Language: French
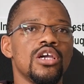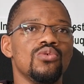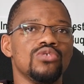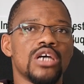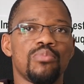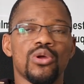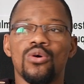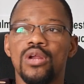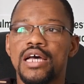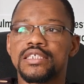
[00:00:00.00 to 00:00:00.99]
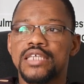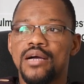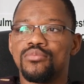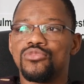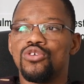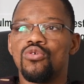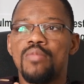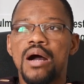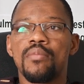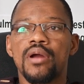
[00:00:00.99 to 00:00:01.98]
Nous appelons l'ensemble de nos
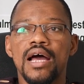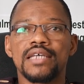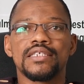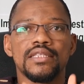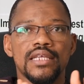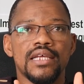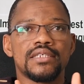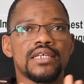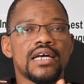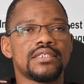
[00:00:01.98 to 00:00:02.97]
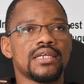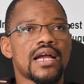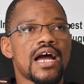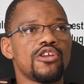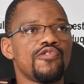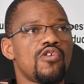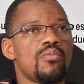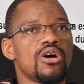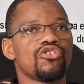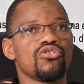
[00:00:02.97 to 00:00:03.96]
membres à s'intéresser à ce cas de
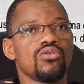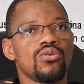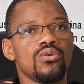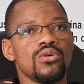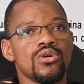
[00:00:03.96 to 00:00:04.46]
formation